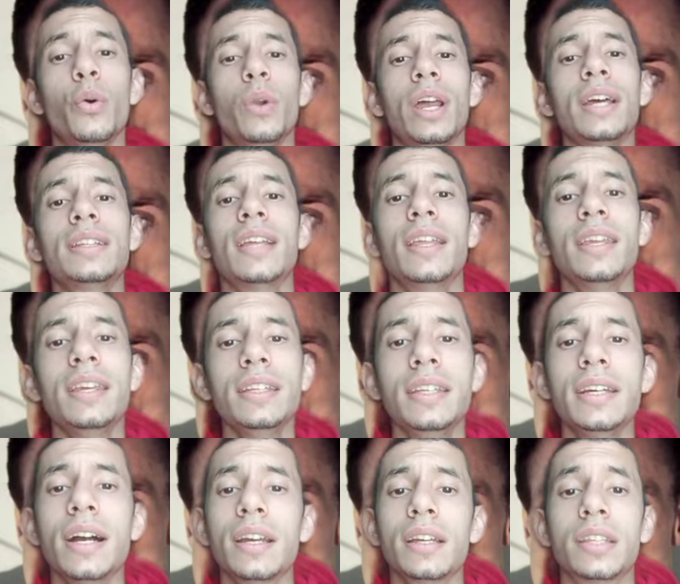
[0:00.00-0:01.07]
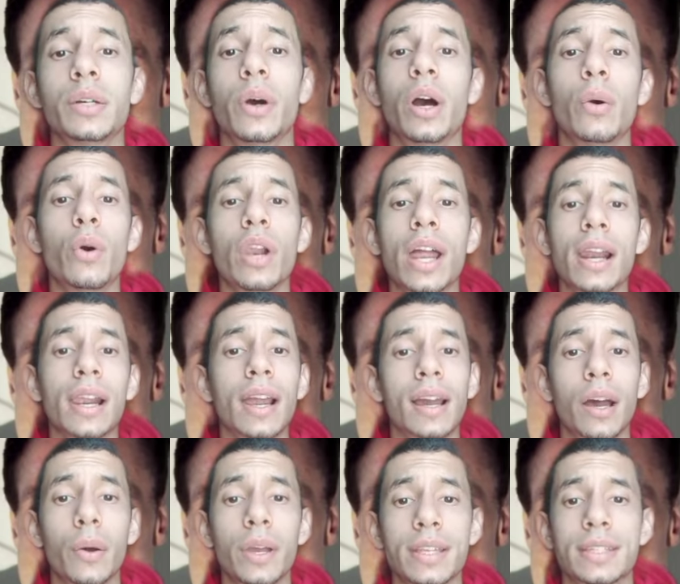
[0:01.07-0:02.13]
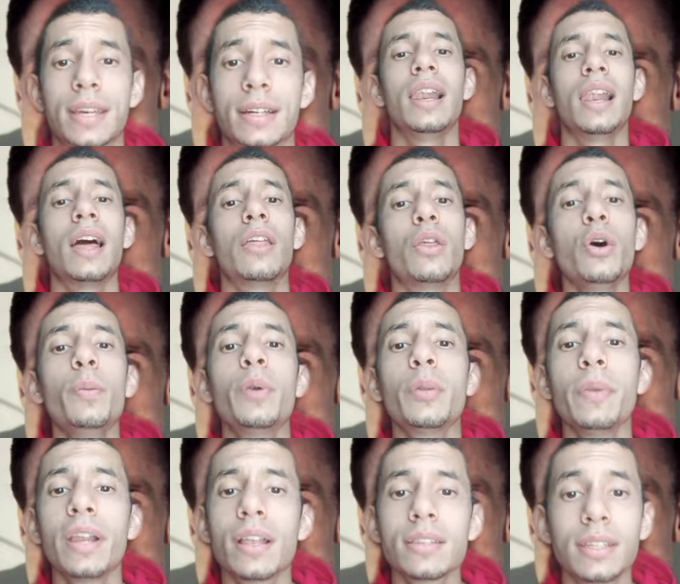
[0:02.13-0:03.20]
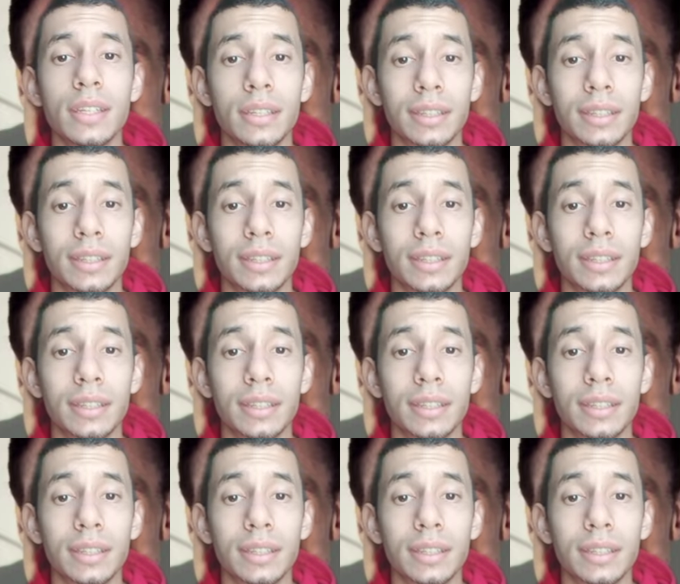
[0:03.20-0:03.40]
una estadística que te va a volar la cabeza. Las dos primeras